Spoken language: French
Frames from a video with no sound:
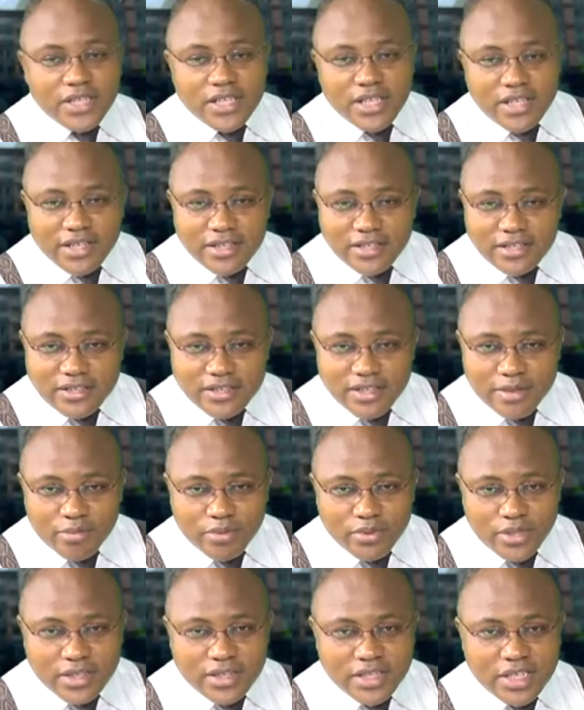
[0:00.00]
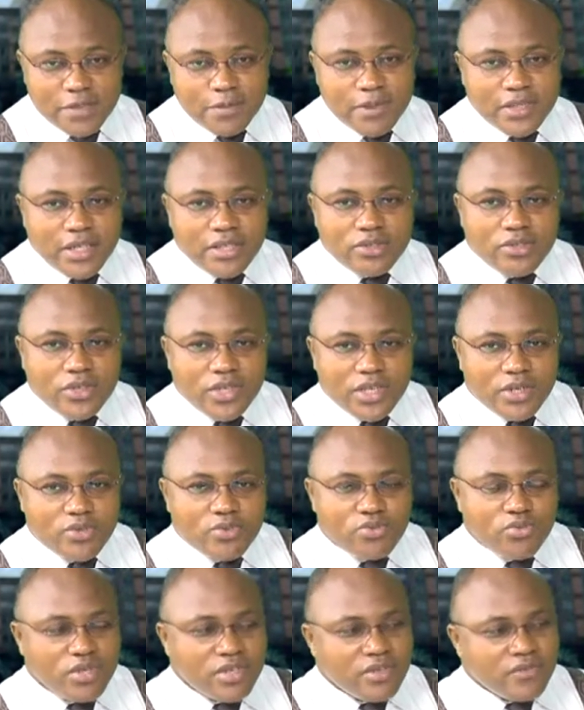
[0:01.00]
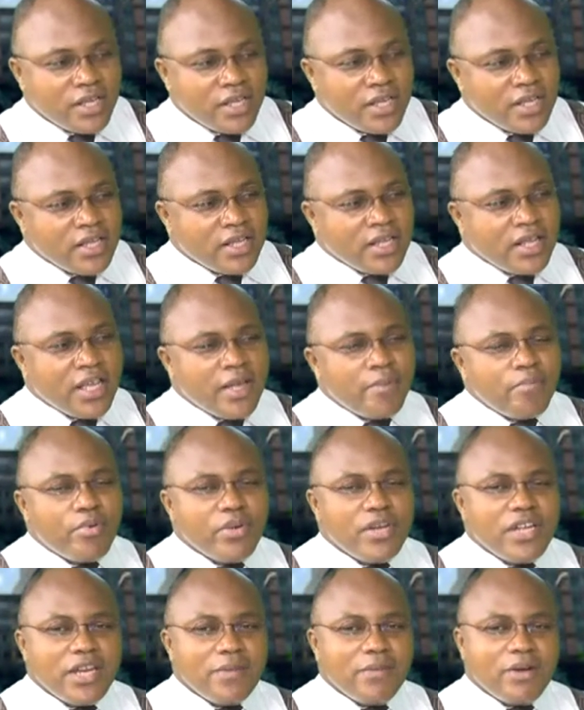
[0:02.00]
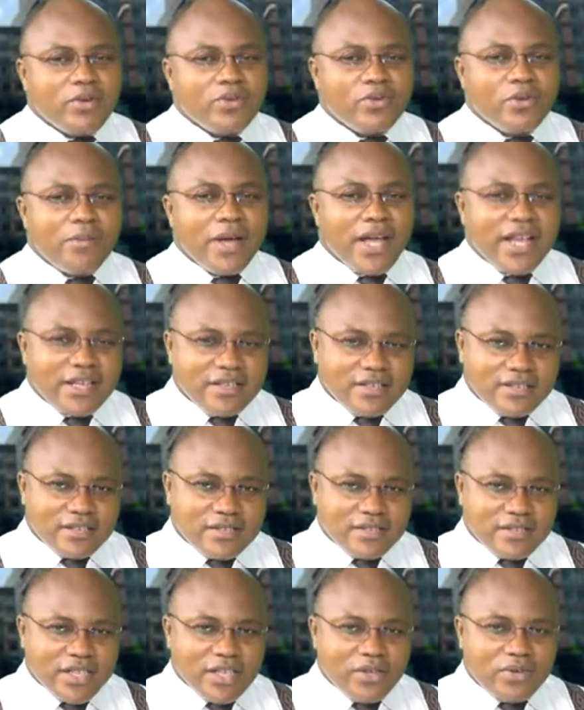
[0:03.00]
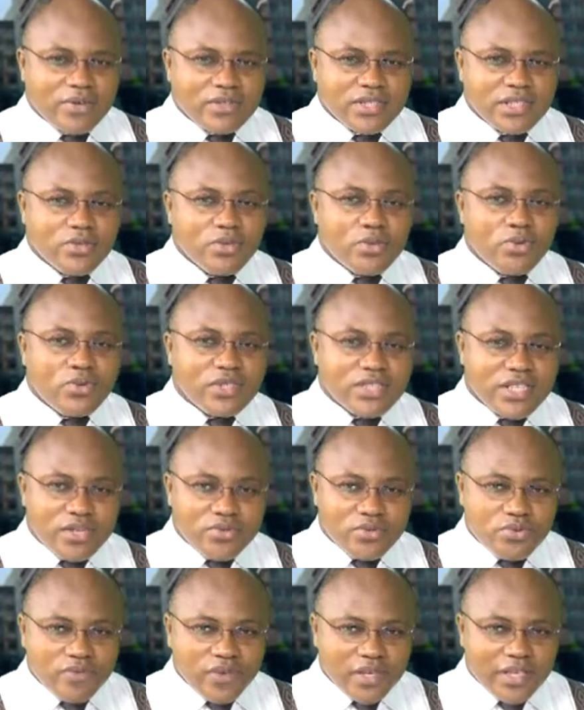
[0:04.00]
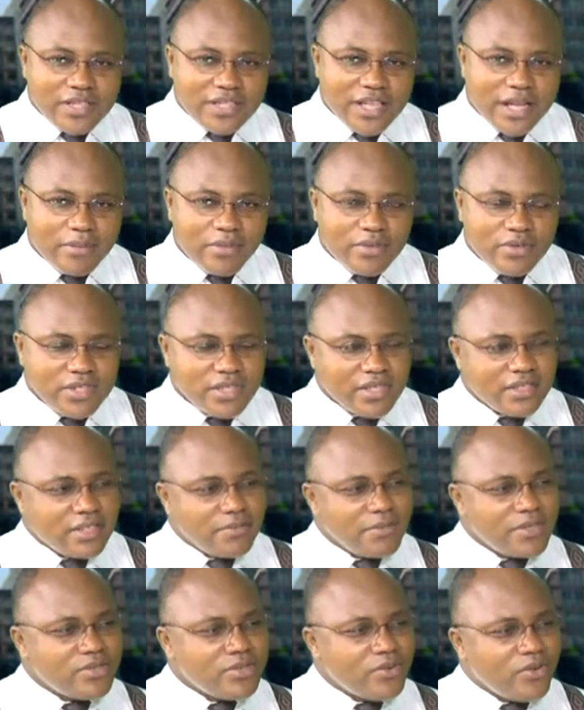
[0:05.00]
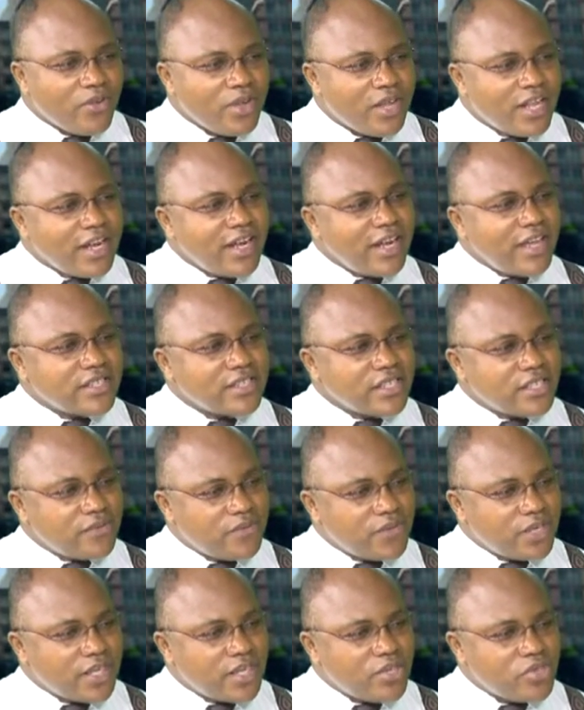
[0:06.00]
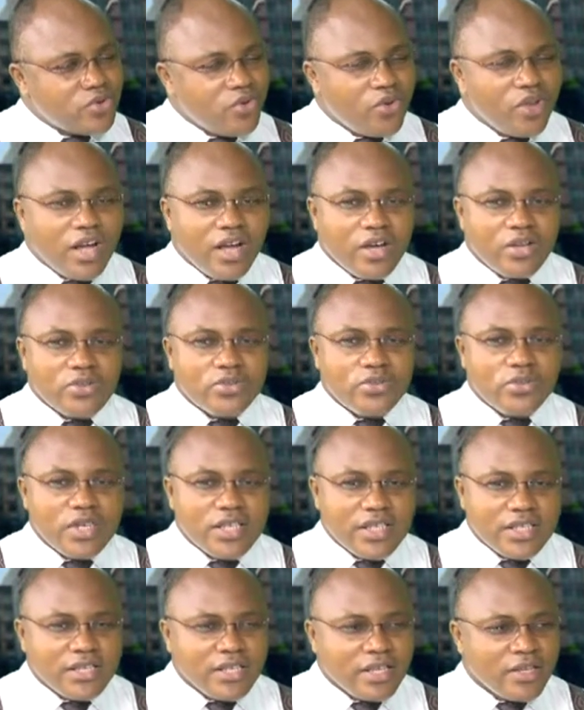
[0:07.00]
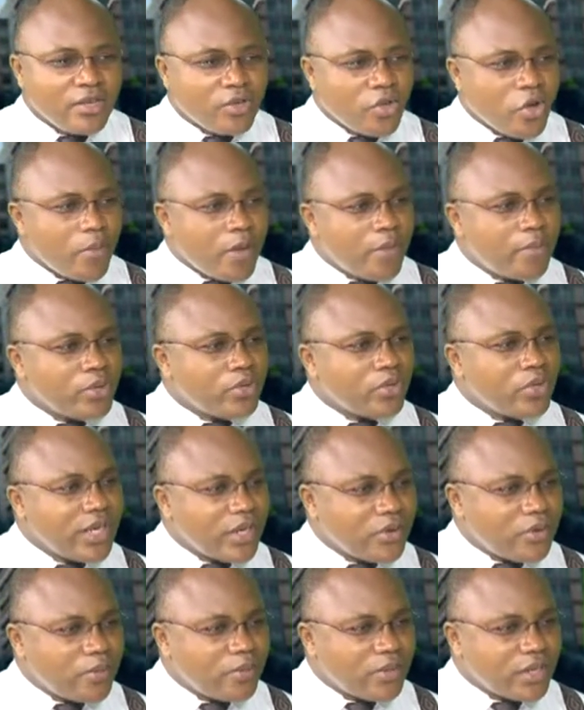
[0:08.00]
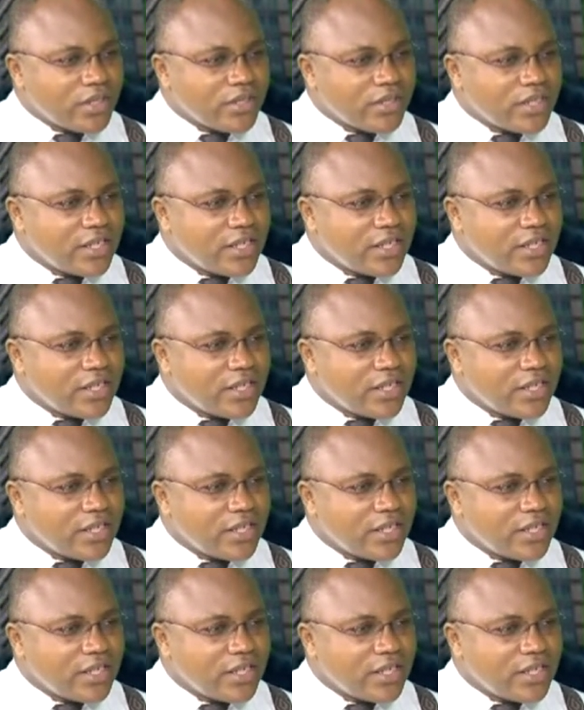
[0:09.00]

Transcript: hein, ça pour les téléspectateurs qui nous suivent, un peu l'élément de base qui constitue le statut véritable de cette émission. La certification en deux lignes, comment peut-on la comprendre